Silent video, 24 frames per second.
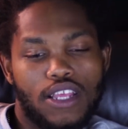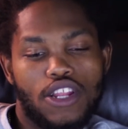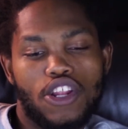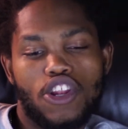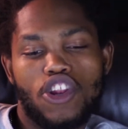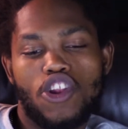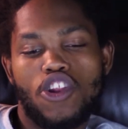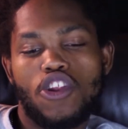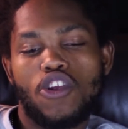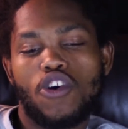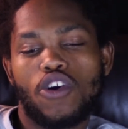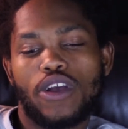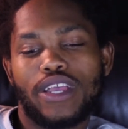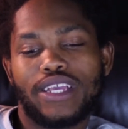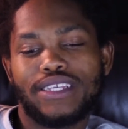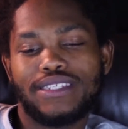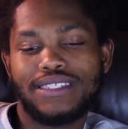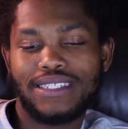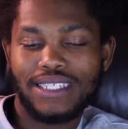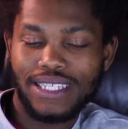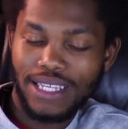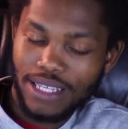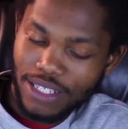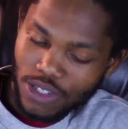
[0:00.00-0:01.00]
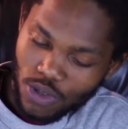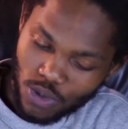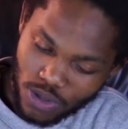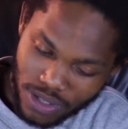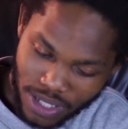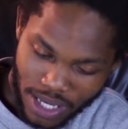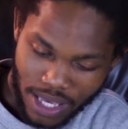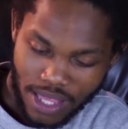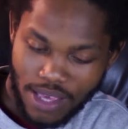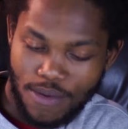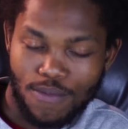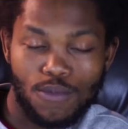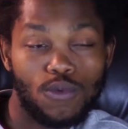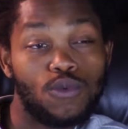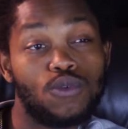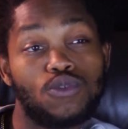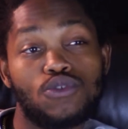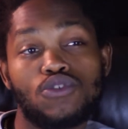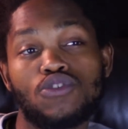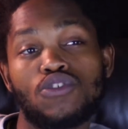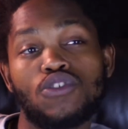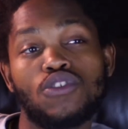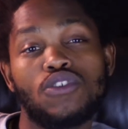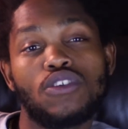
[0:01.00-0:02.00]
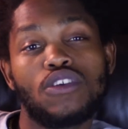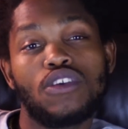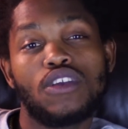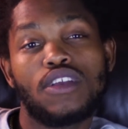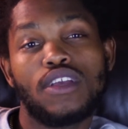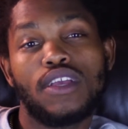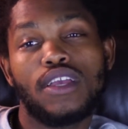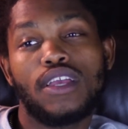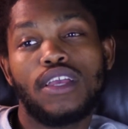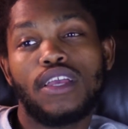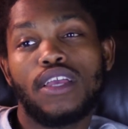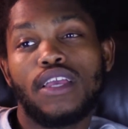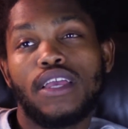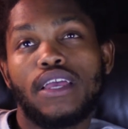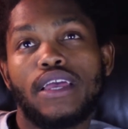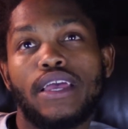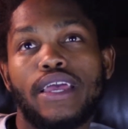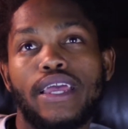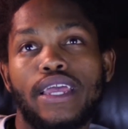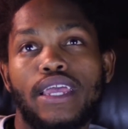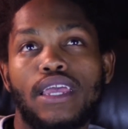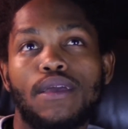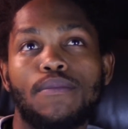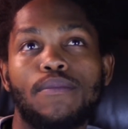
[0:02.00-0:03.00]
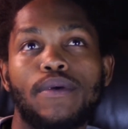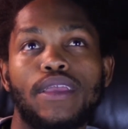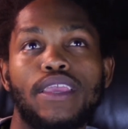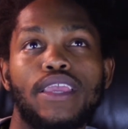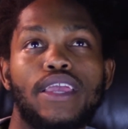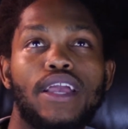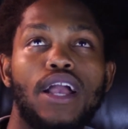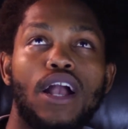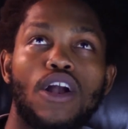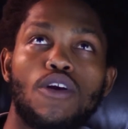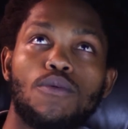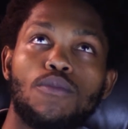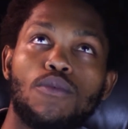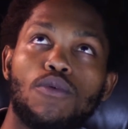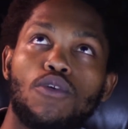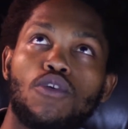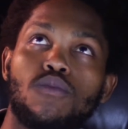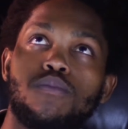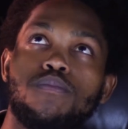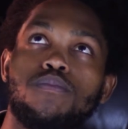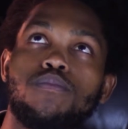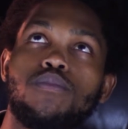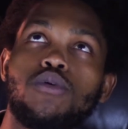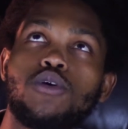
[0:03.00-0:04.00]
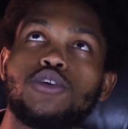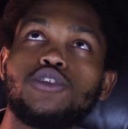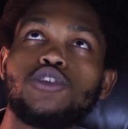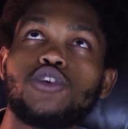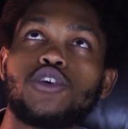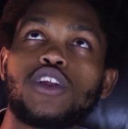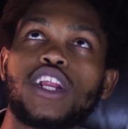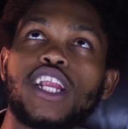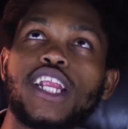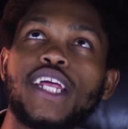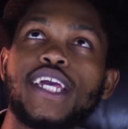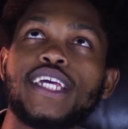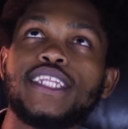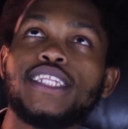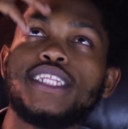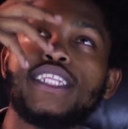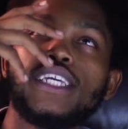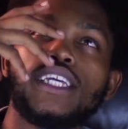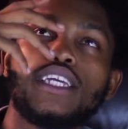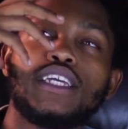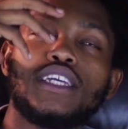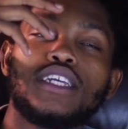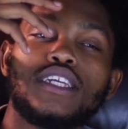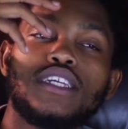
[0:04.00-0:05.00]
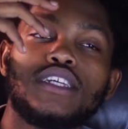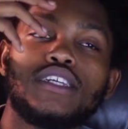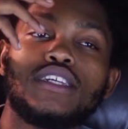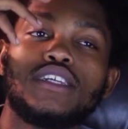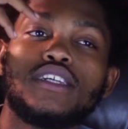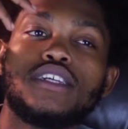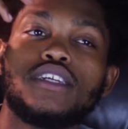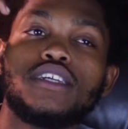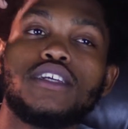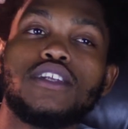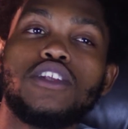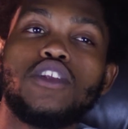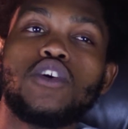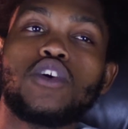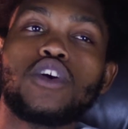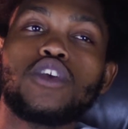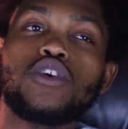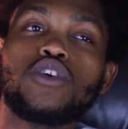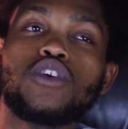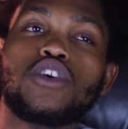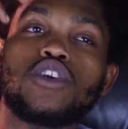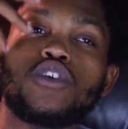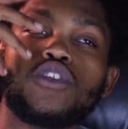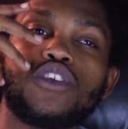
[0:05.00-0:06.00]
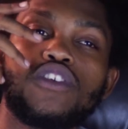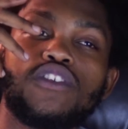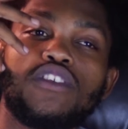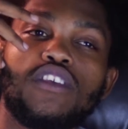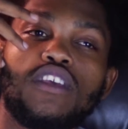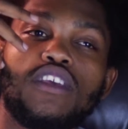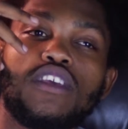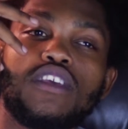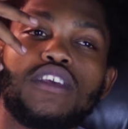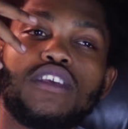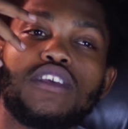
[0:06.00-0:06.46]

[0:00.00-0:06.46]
Lo que sí sucede mucho es que me llega como por torrente, lo que yo quiero decir.